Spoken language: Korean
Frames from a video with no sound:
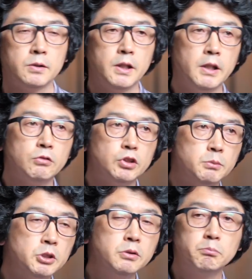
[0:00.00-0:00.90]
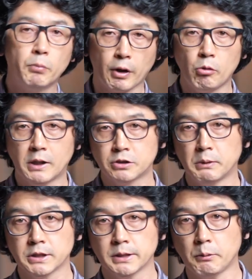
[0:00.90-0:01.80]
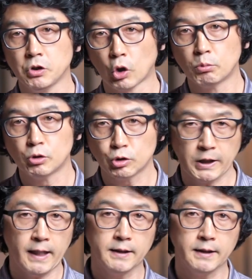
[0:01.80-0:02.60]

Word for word: 그때 예수님은 뭐라고 말씀하시냐면 여러분들 잘